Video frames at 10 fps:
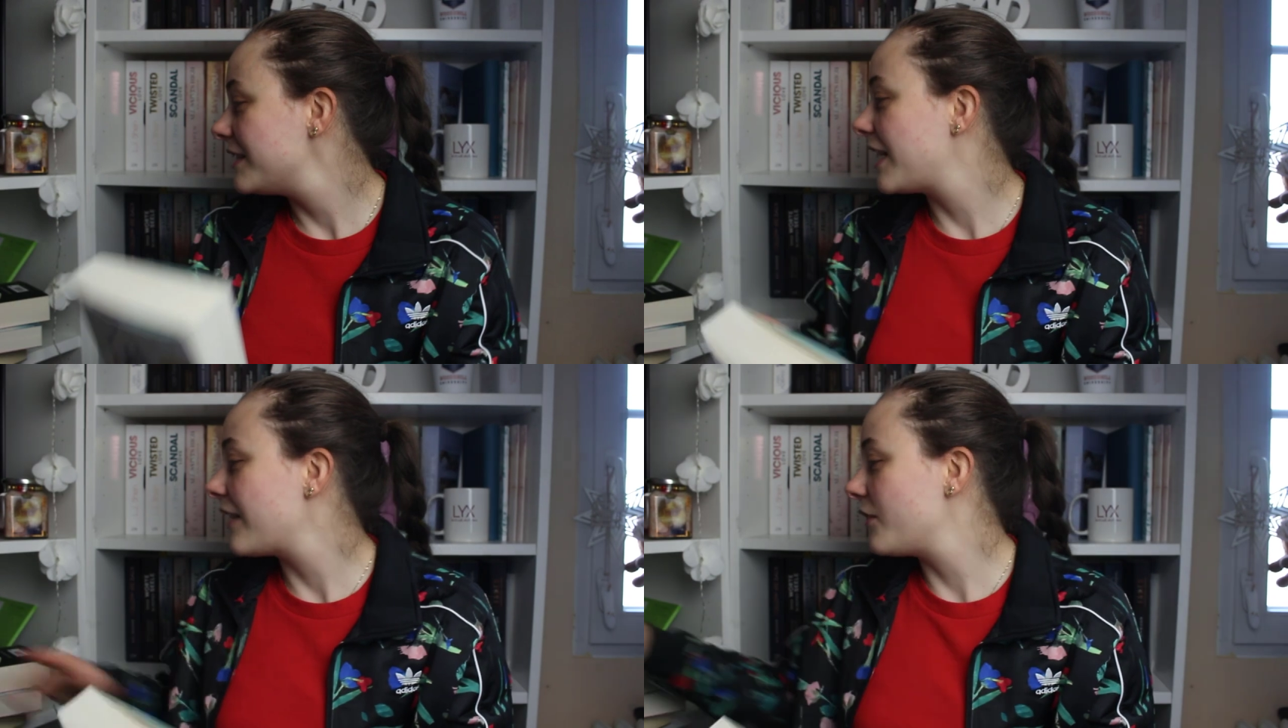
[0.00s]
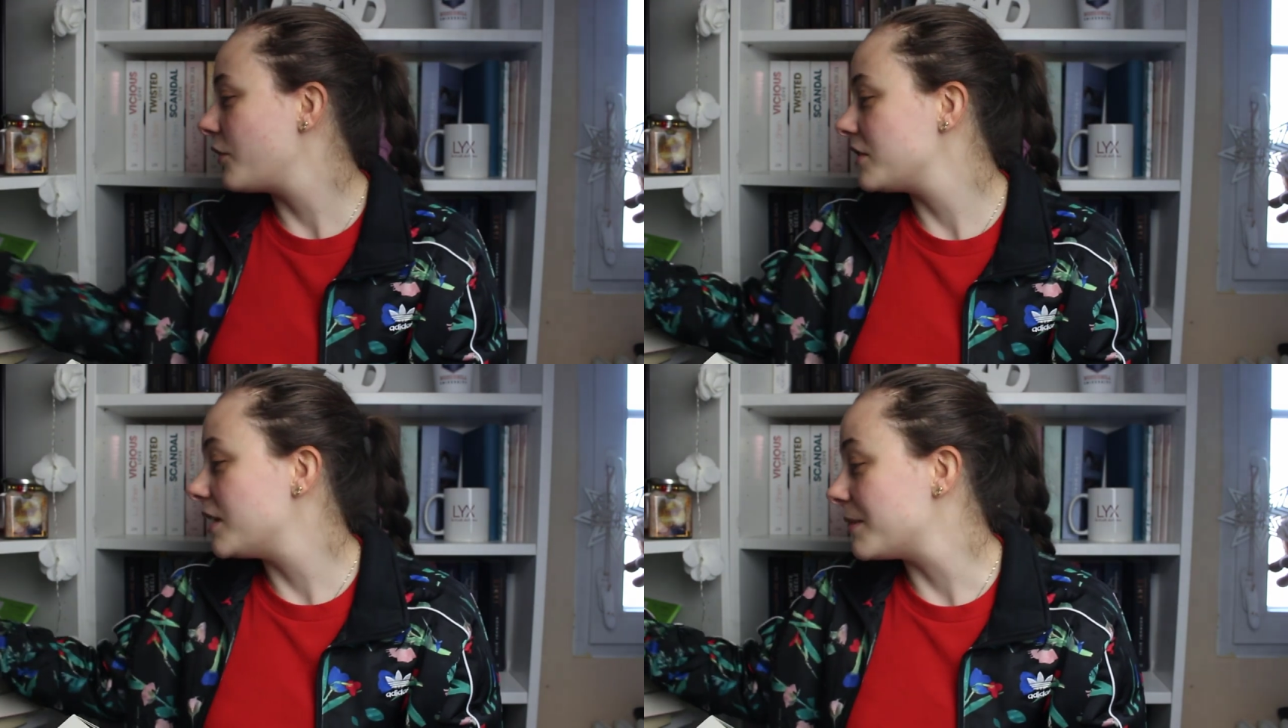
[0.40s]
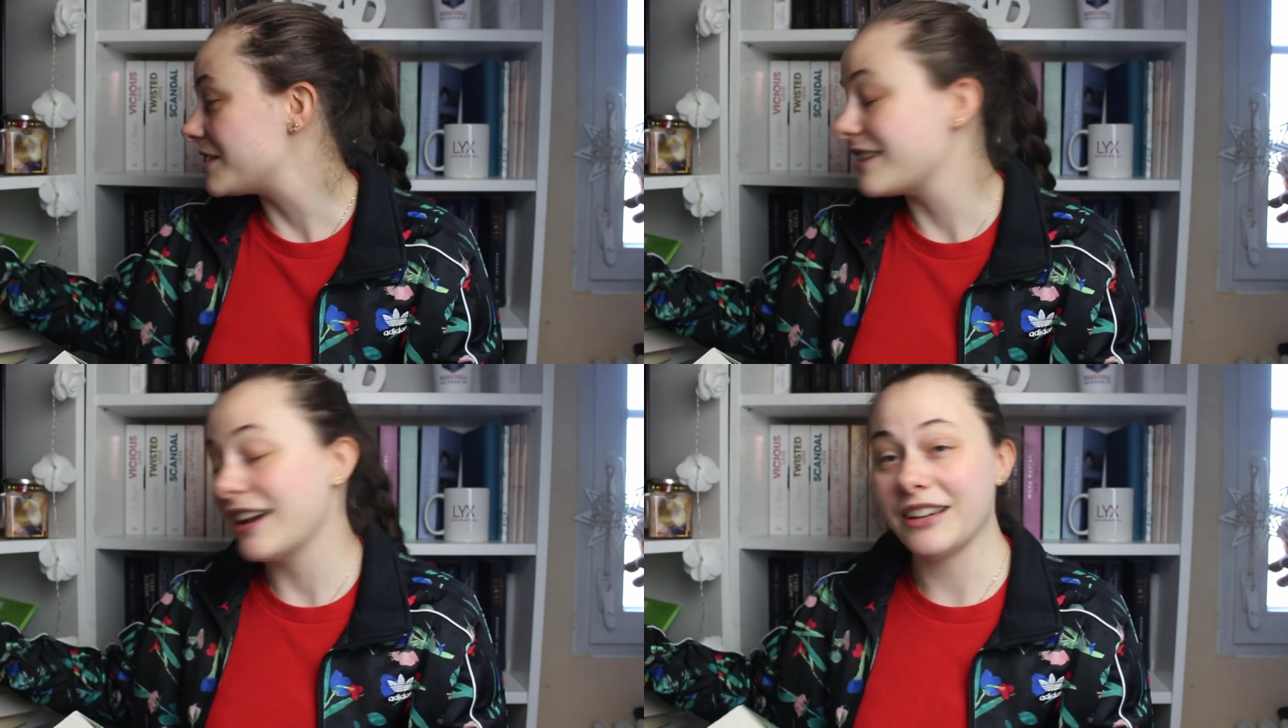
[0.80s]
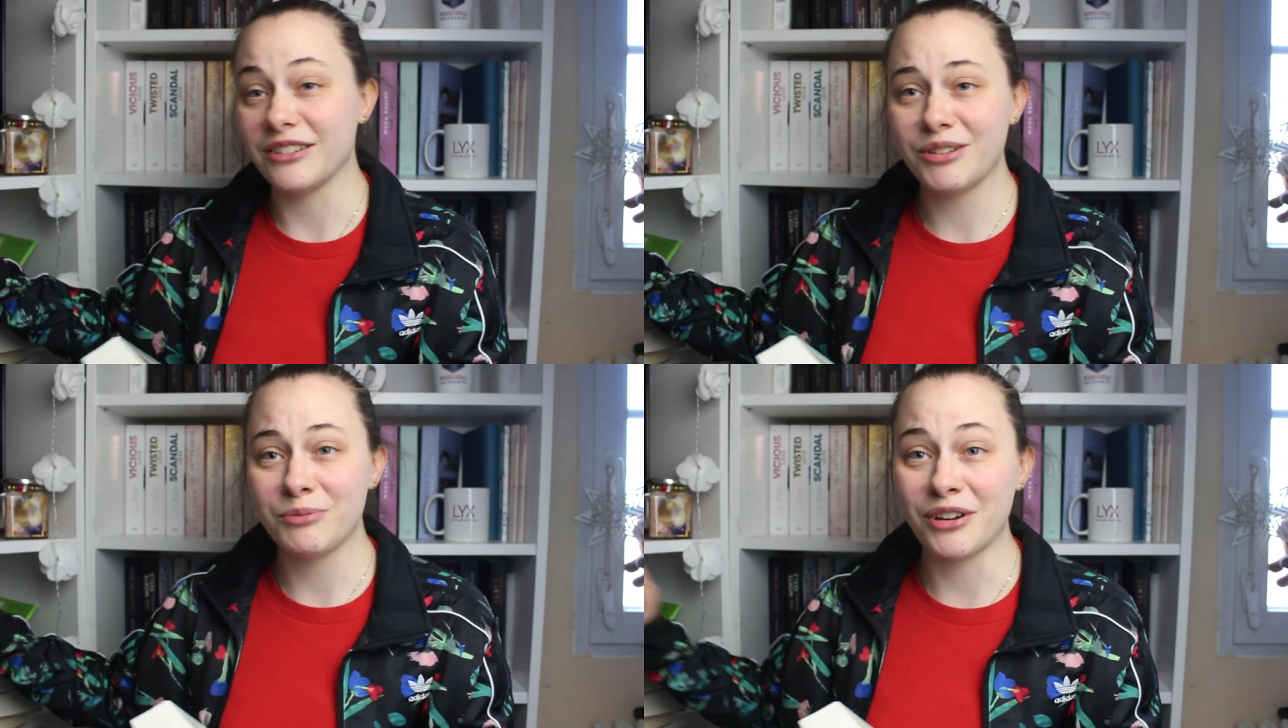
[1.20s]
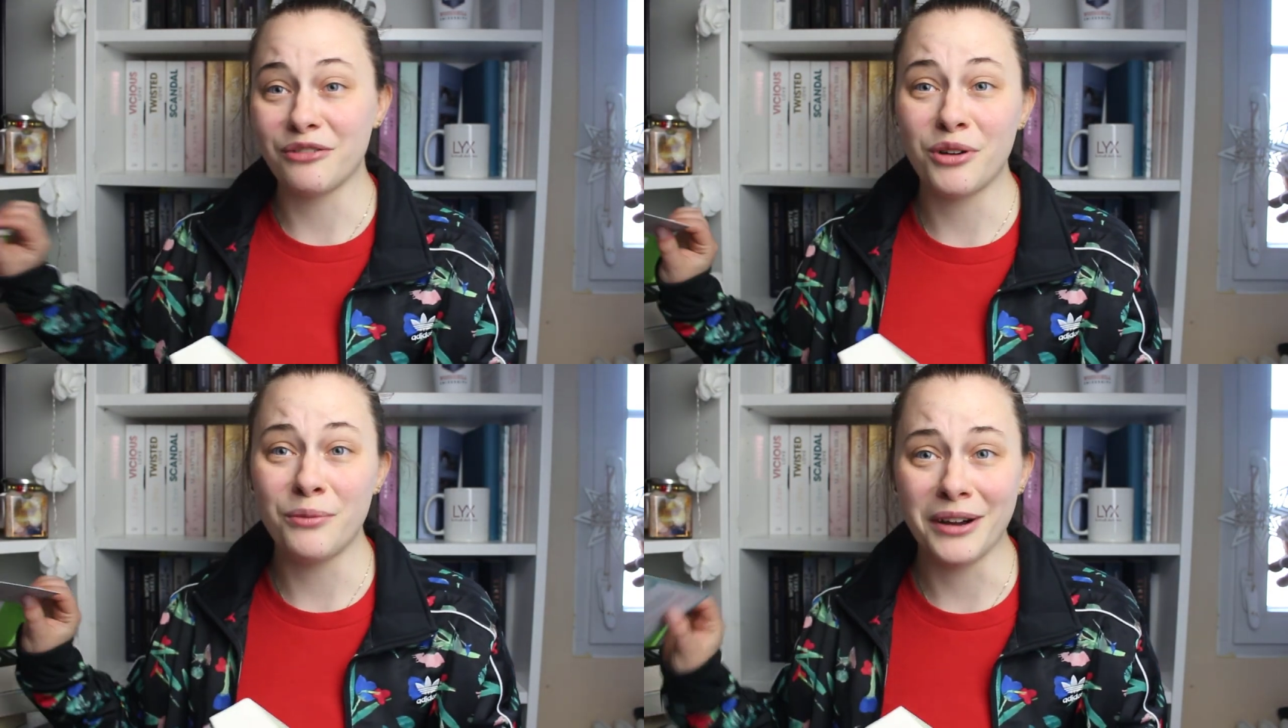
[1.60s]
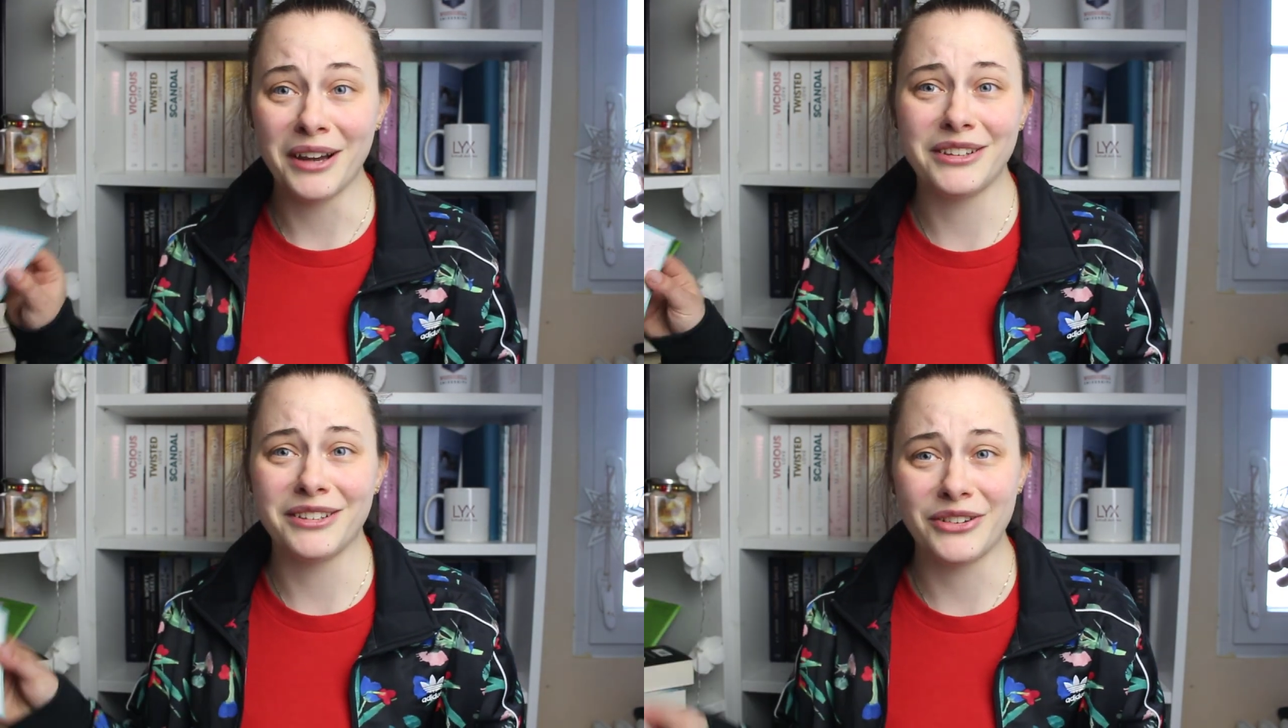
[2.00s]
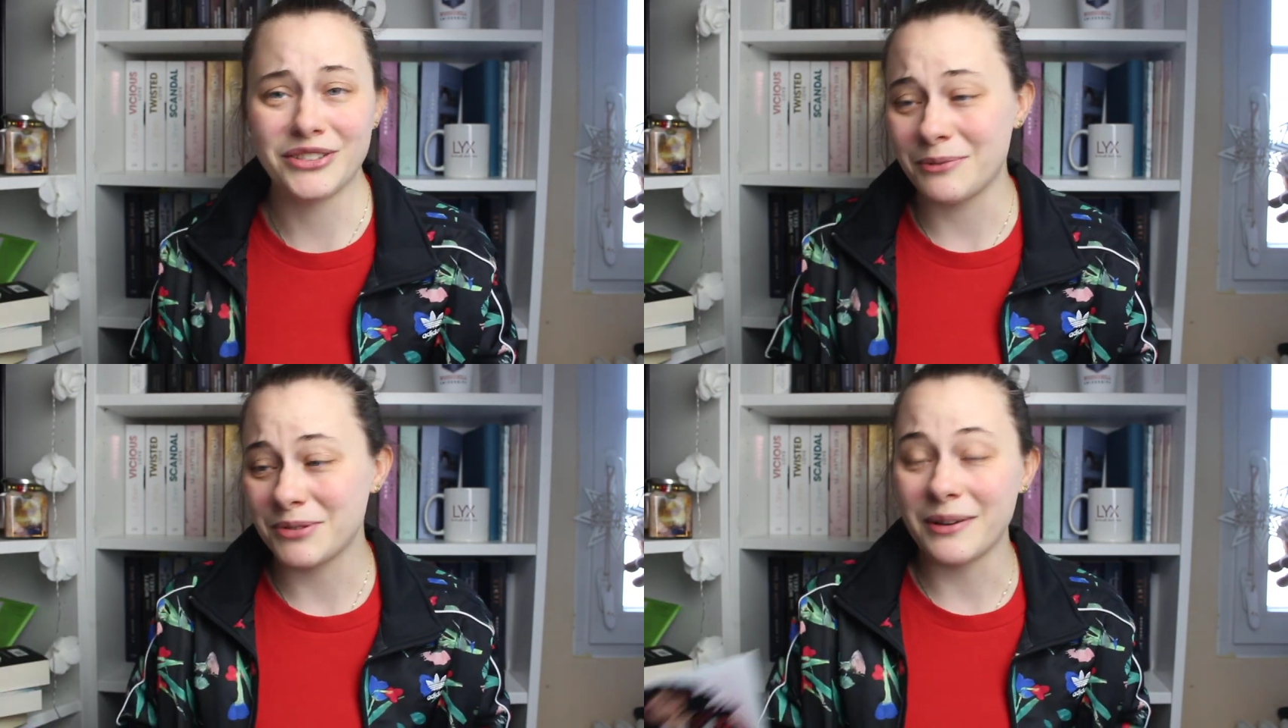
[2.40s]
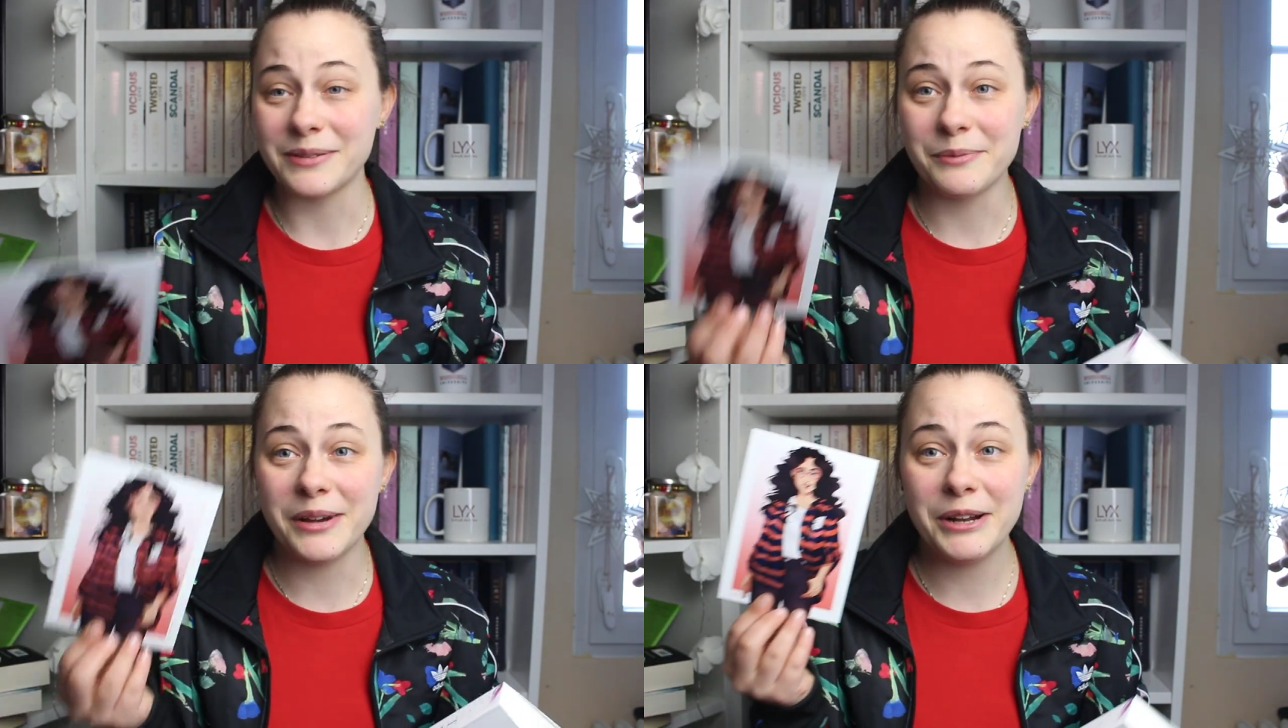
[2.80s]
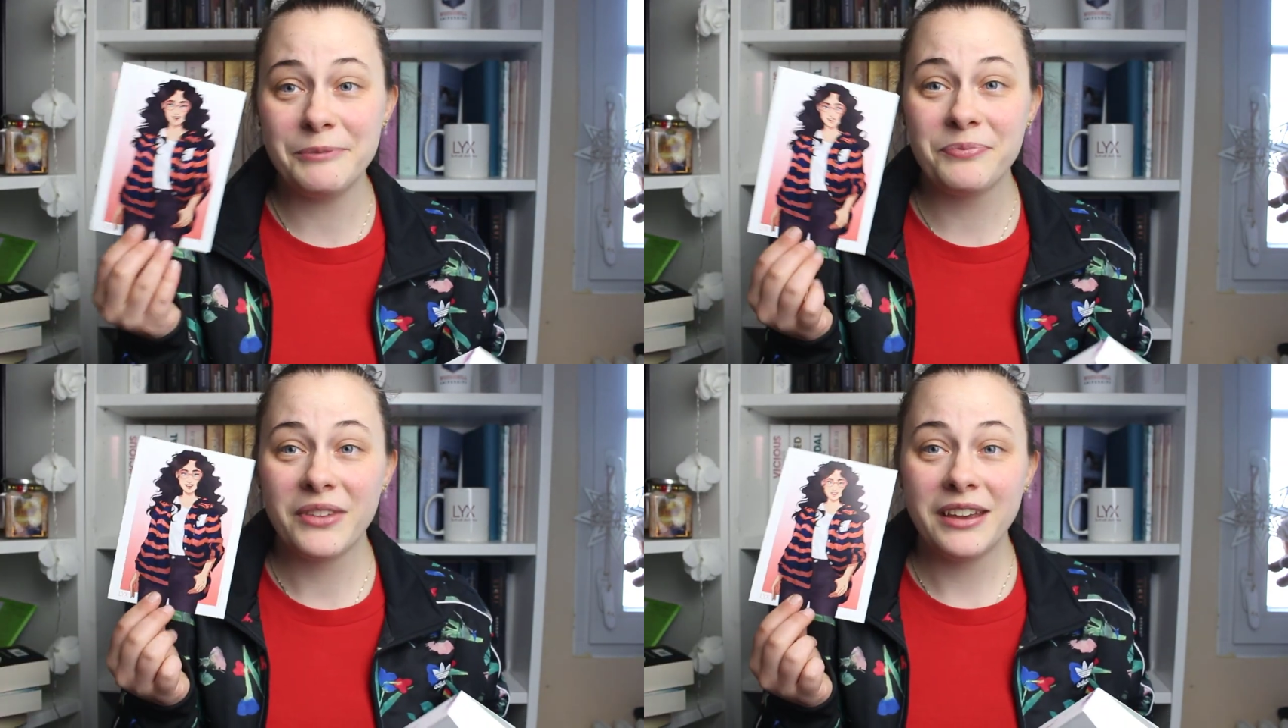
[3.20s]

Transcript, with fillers: Ich kann sie euch hier mal zeigen. Ich bin ja vorbereitet, ausnahmsweise mal.